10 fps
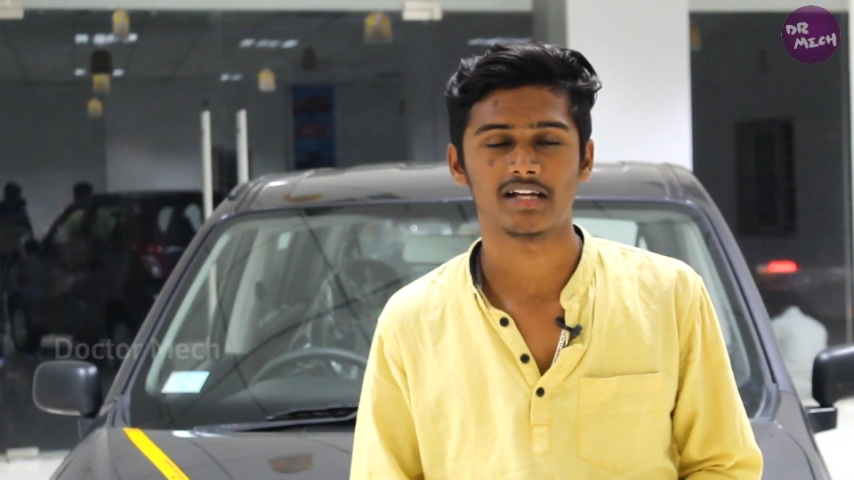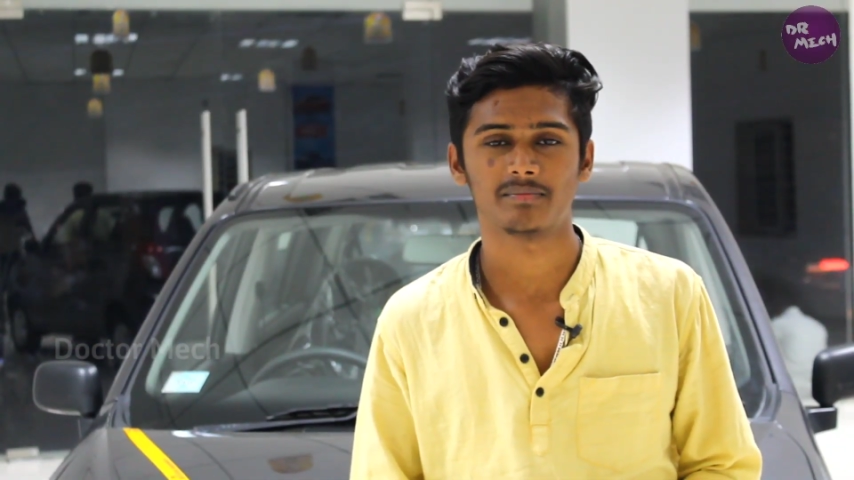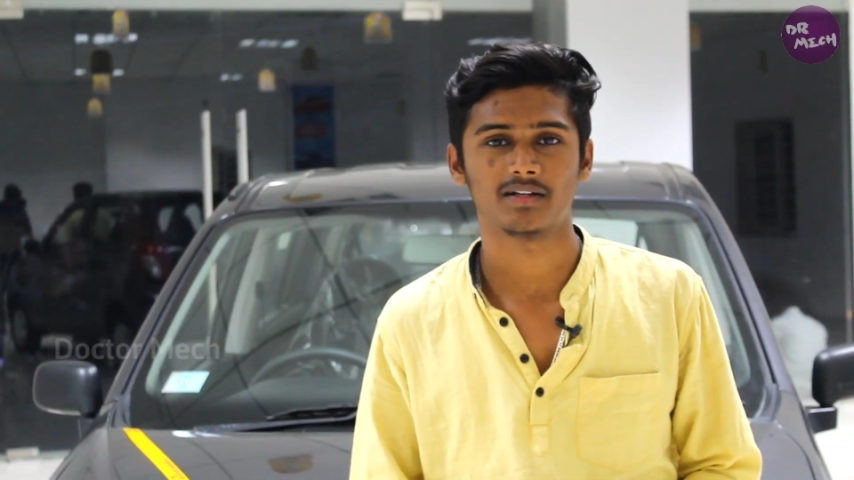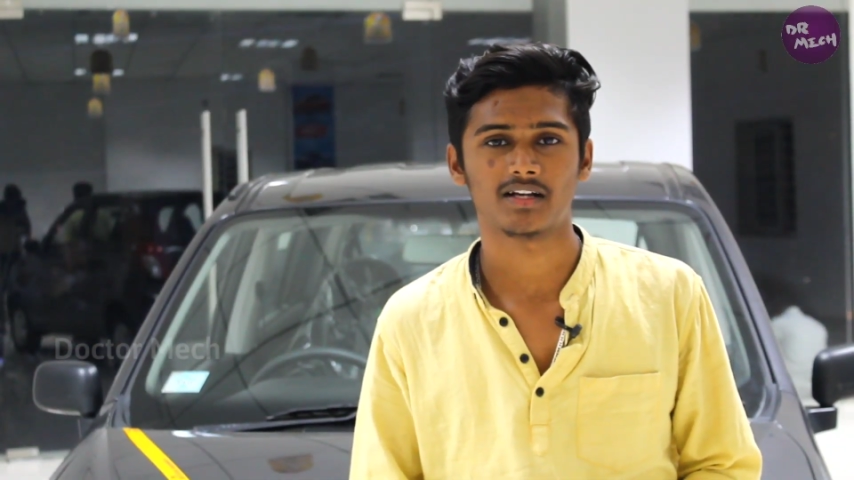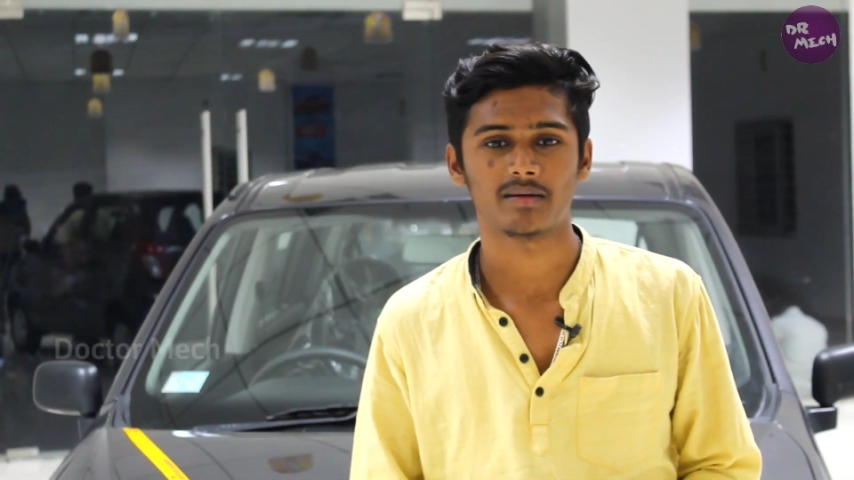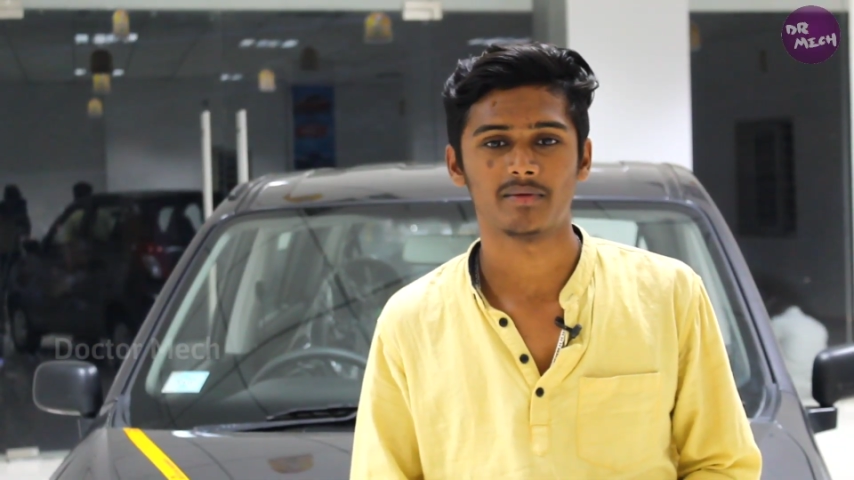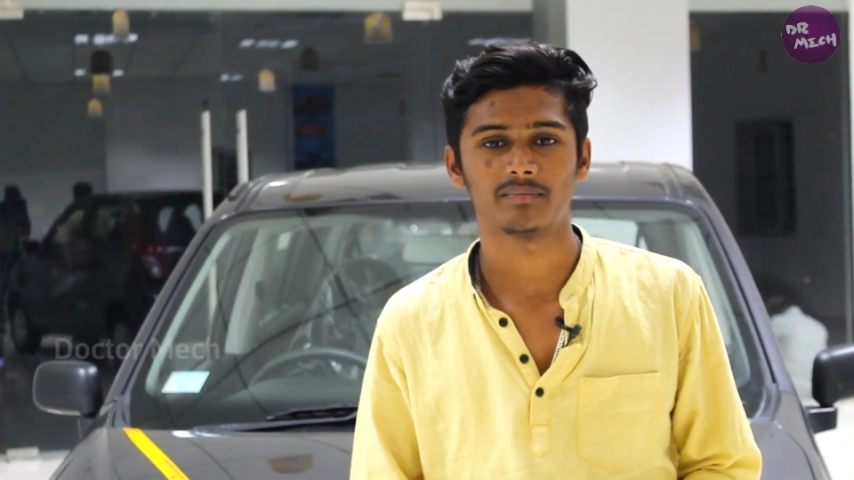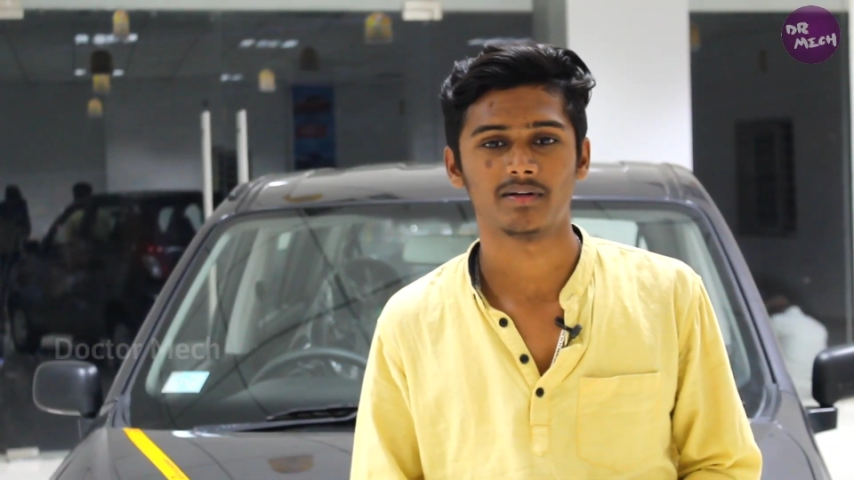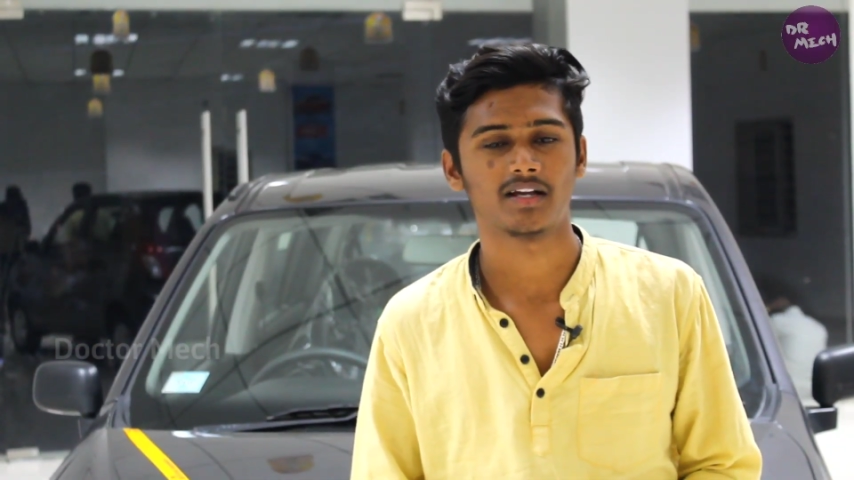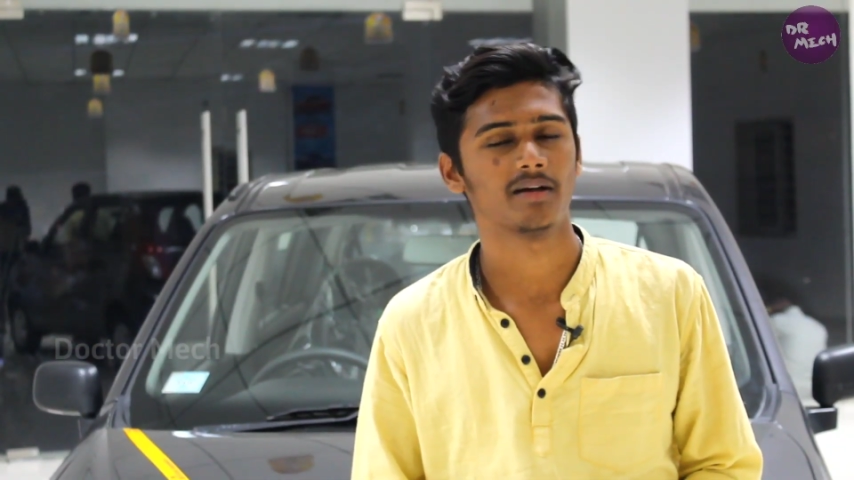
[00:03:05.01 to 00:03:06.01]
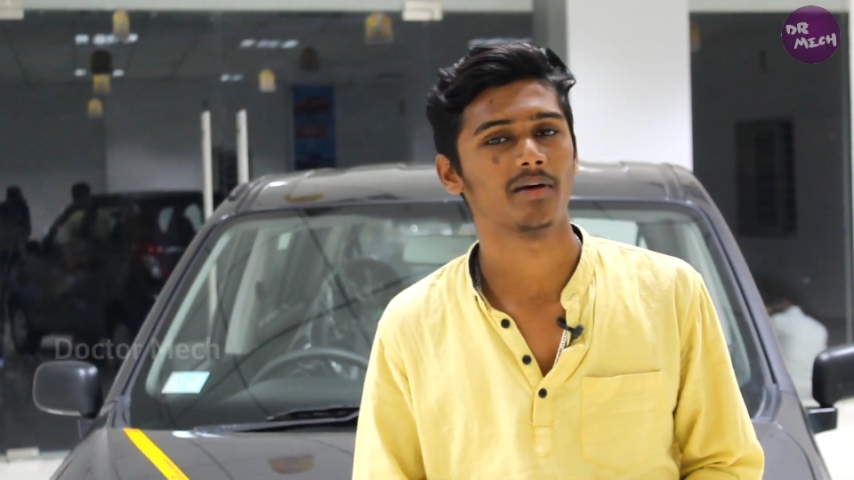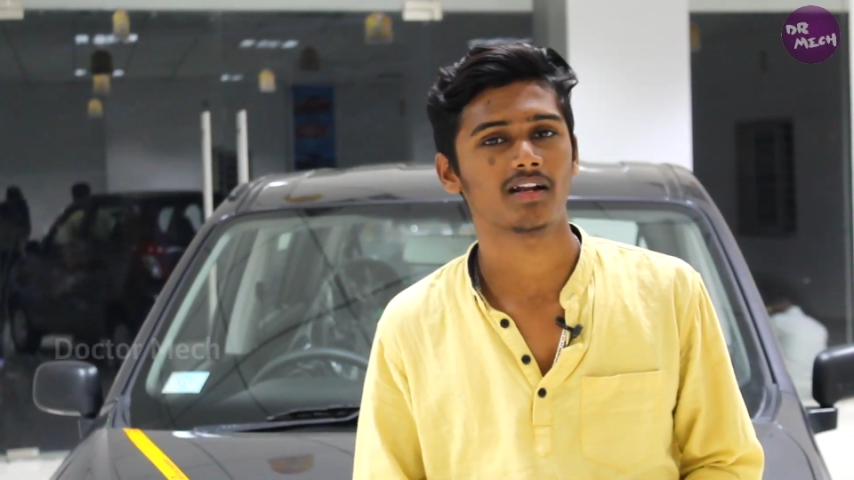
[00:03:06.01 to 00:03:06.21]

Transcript: ஷேர் பண்ணுங்கள் கமெண்ட் பண்ணுங்கள்